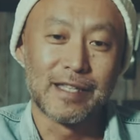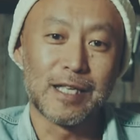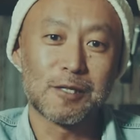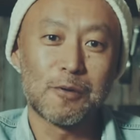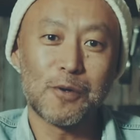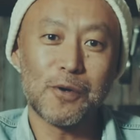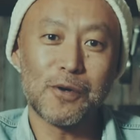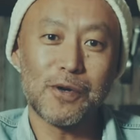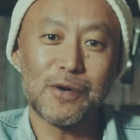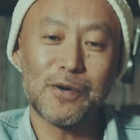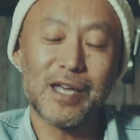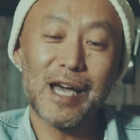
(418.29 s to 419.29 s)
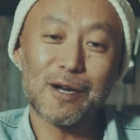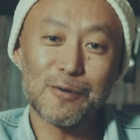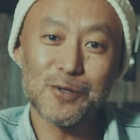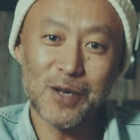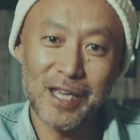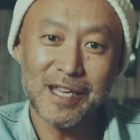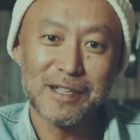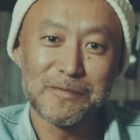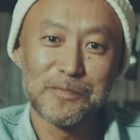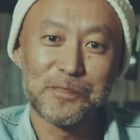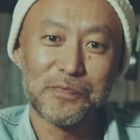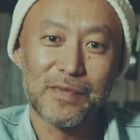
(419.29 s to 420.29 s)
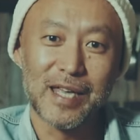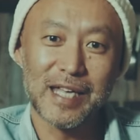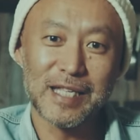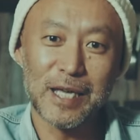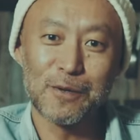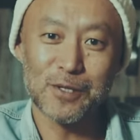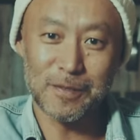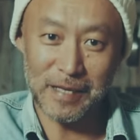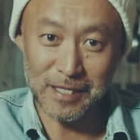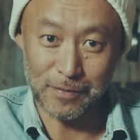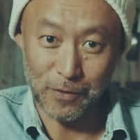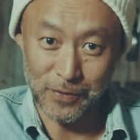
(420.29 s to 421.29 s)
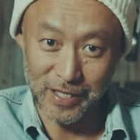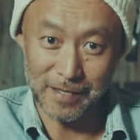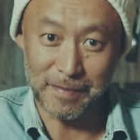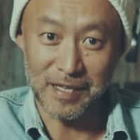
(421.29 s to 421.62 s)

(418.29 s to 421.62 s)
でそのエアコンのね性能を示すのに、